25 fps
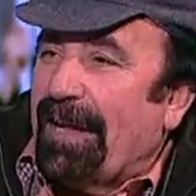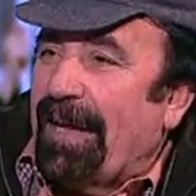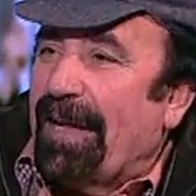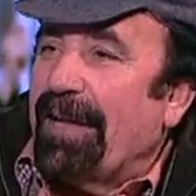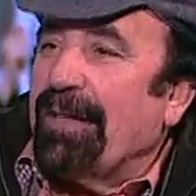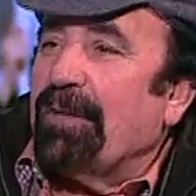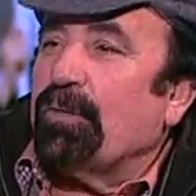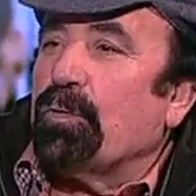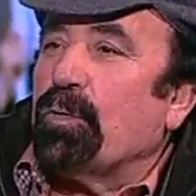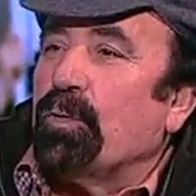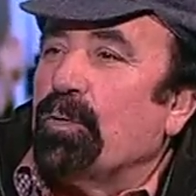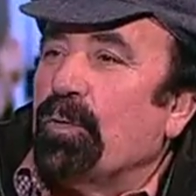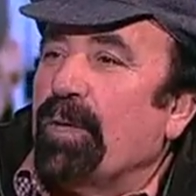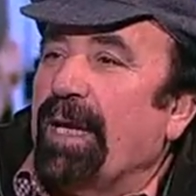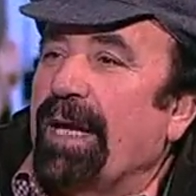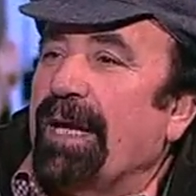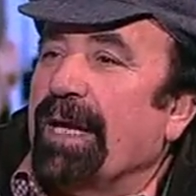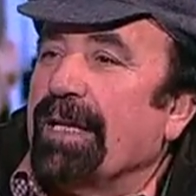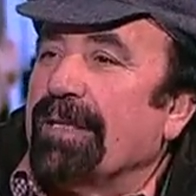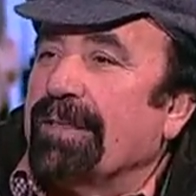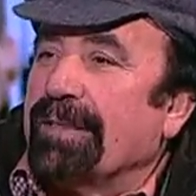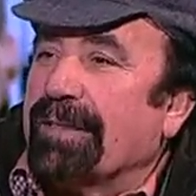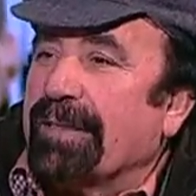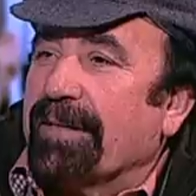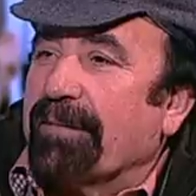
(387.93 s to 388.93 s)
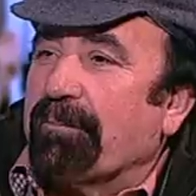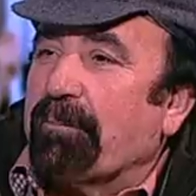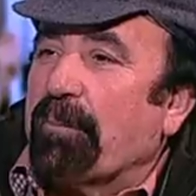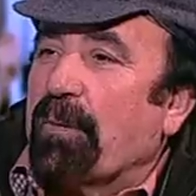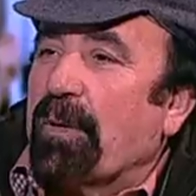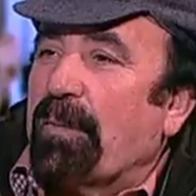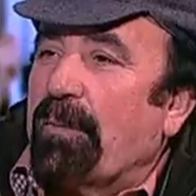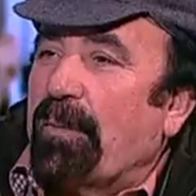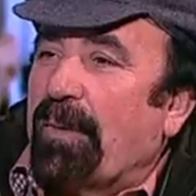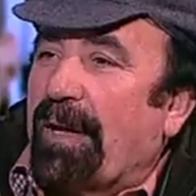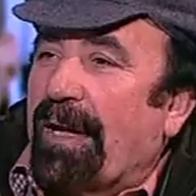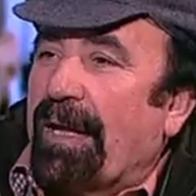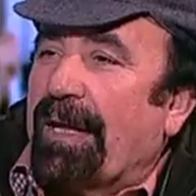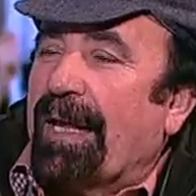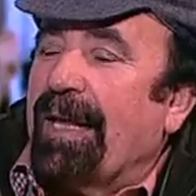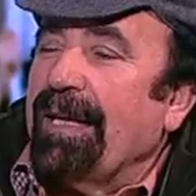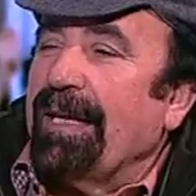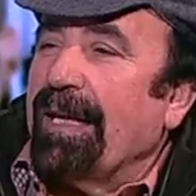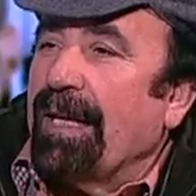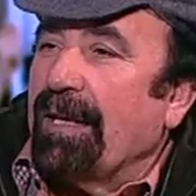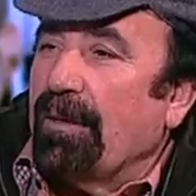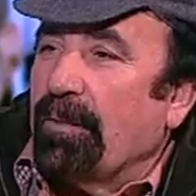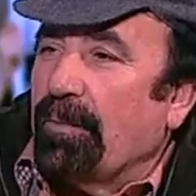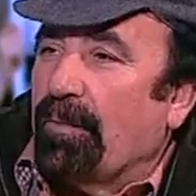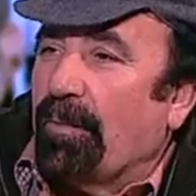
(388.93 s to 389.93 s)
الكويت
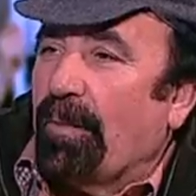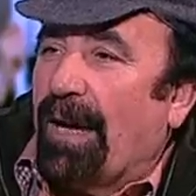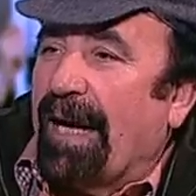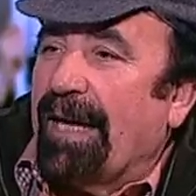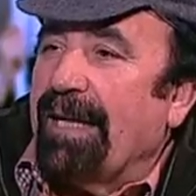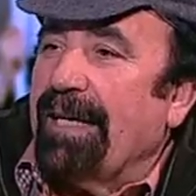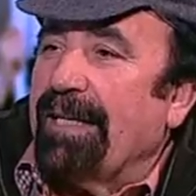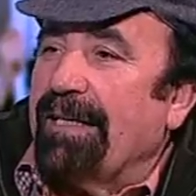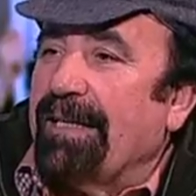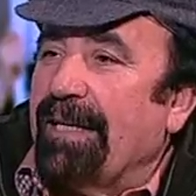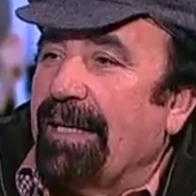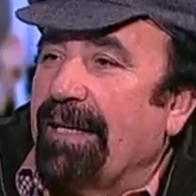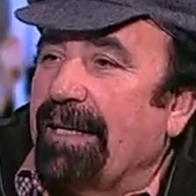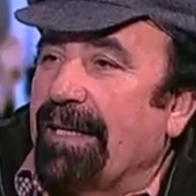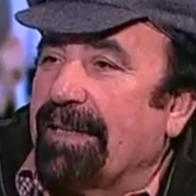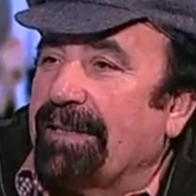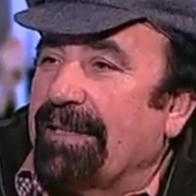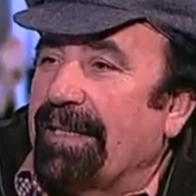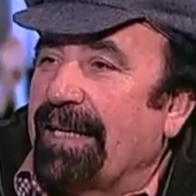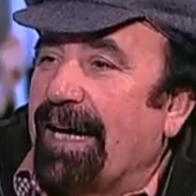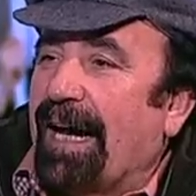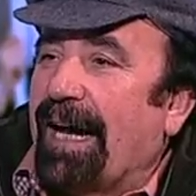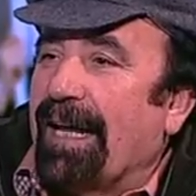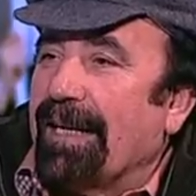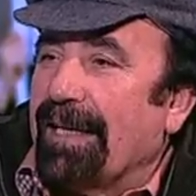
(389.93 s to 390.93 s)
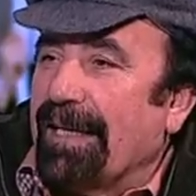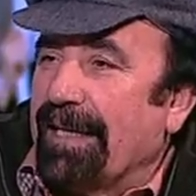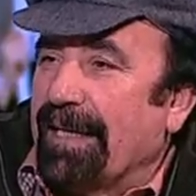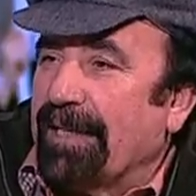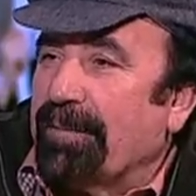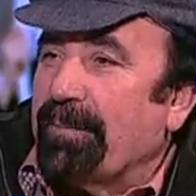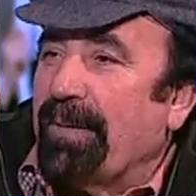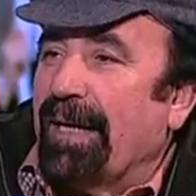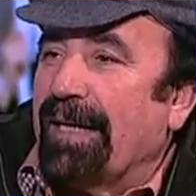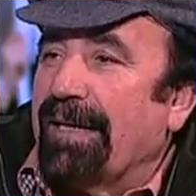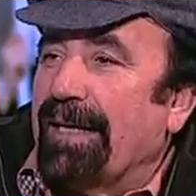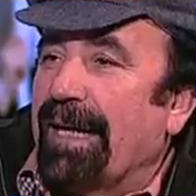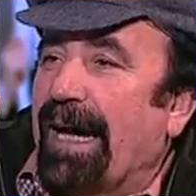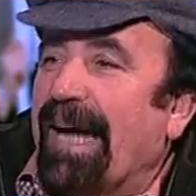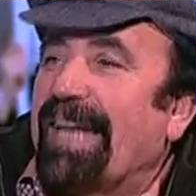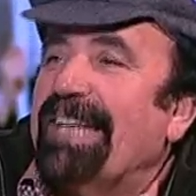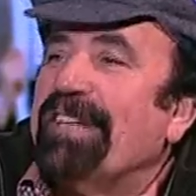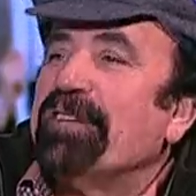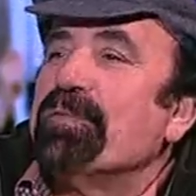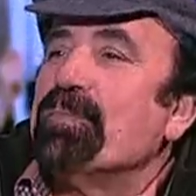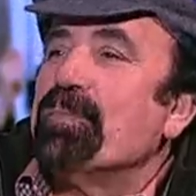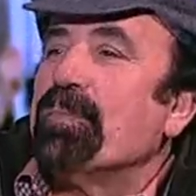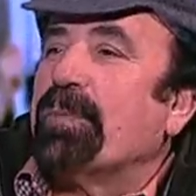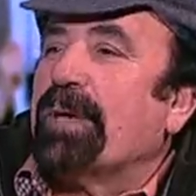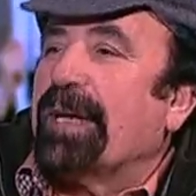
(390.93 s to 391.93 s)
هي الوحيدة التي أعلنت بأنها
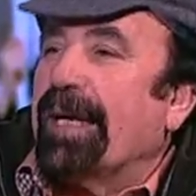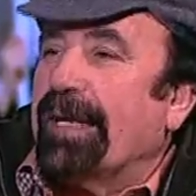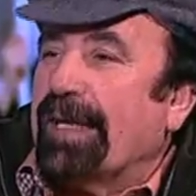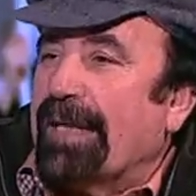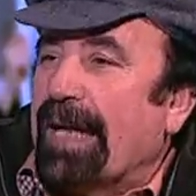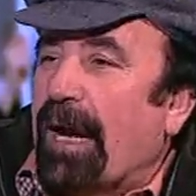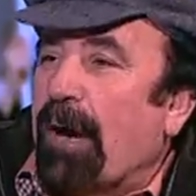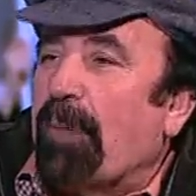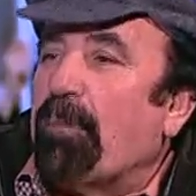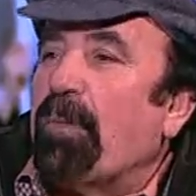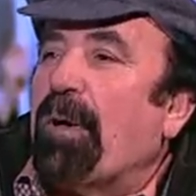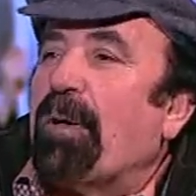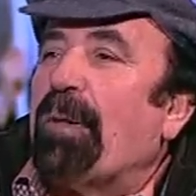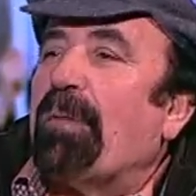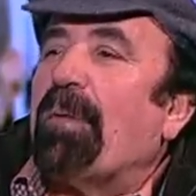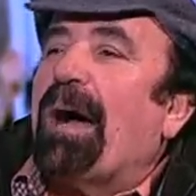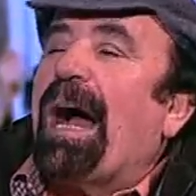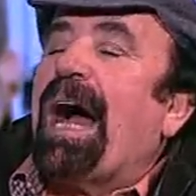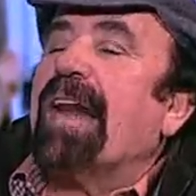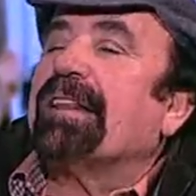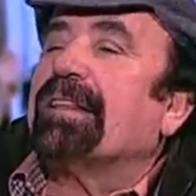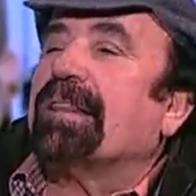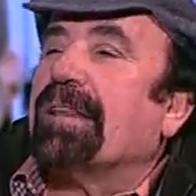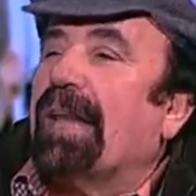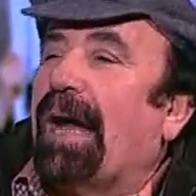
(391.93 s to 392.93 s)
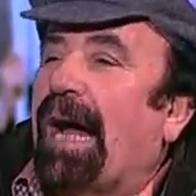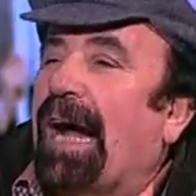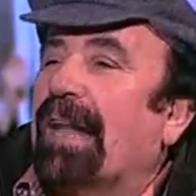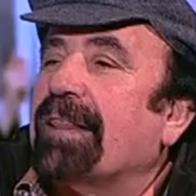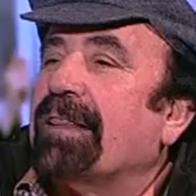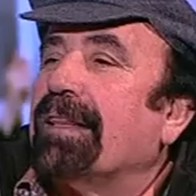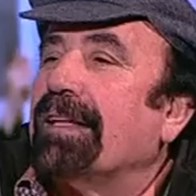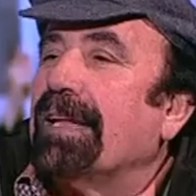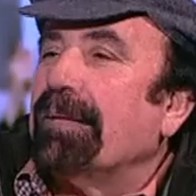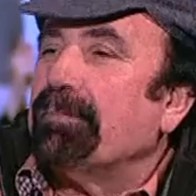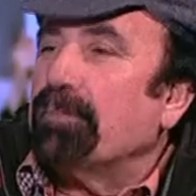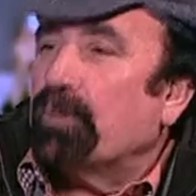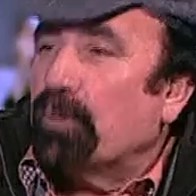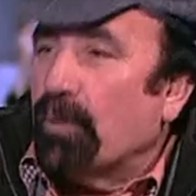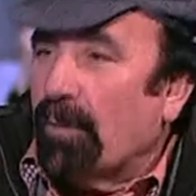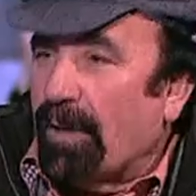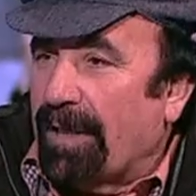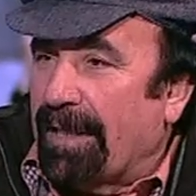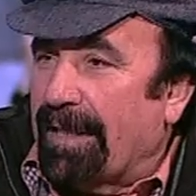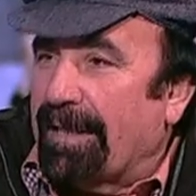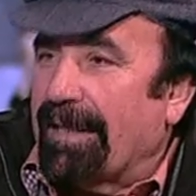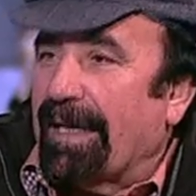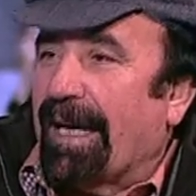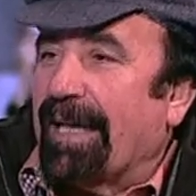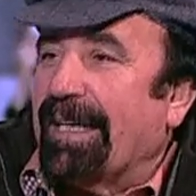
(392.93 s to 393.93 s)
يمكن وحتى حتى لم
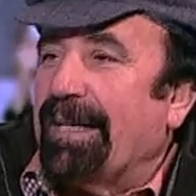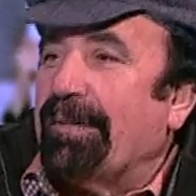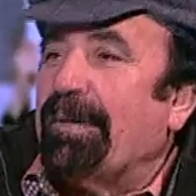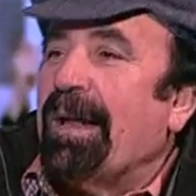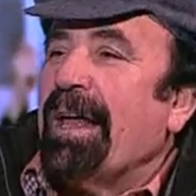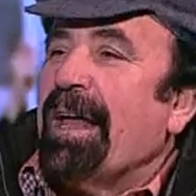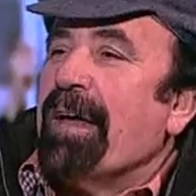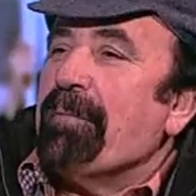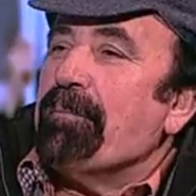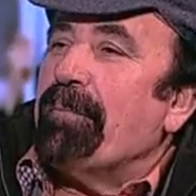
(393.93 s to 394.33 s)
تعلن يعني